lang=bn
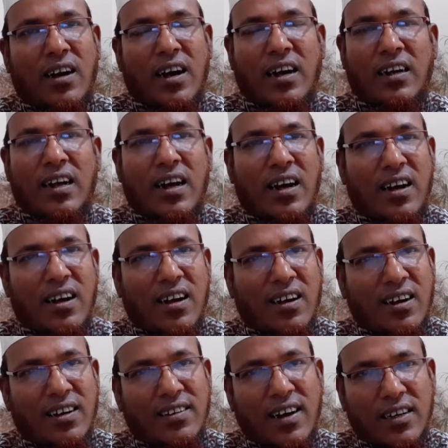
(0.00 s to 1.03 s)
আল্লাহ
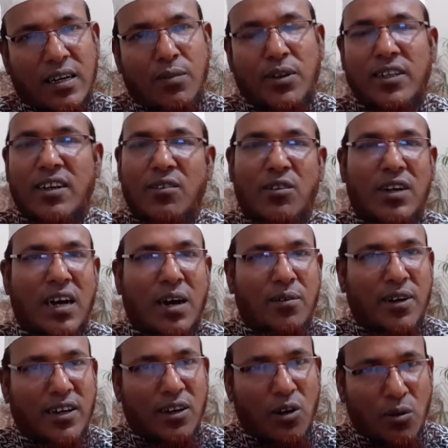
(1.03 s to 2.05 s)
কাছে আশাবাদী উনি
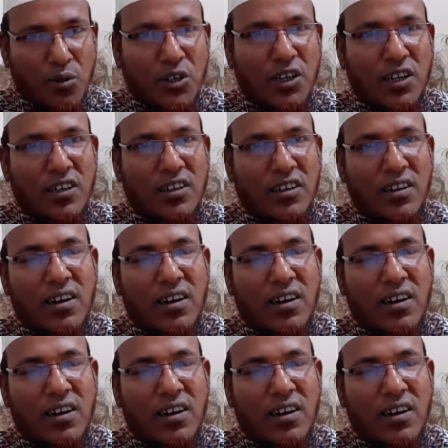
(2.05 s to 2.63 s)
আমাকে অবশ্যই